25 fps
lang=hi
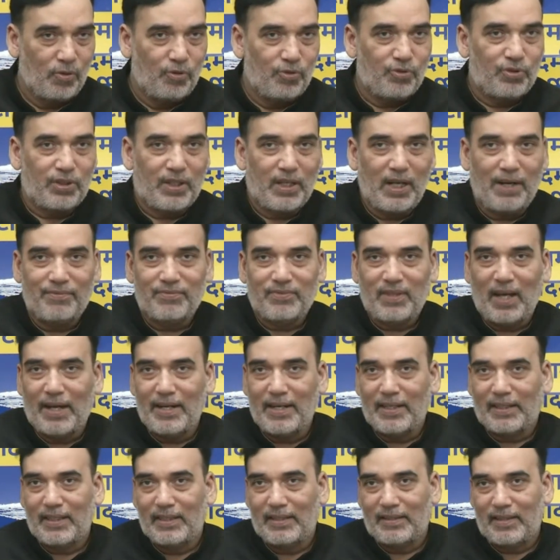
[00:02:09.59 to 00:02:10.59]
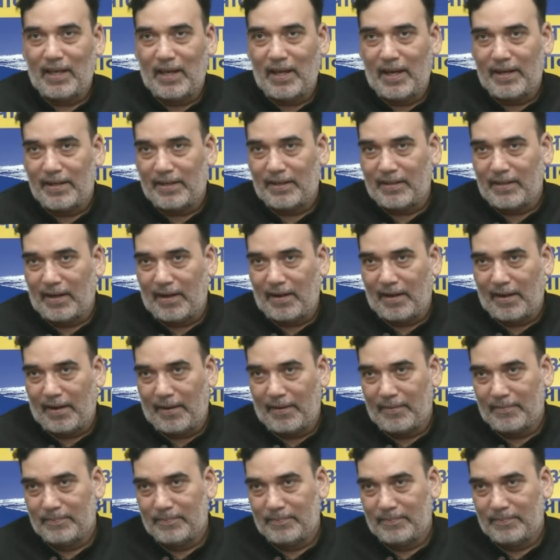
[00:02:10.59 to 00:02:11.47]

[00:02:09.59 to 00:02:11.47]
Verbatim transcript: उस गिरफ्तारी की तैयारी कर रहे हैं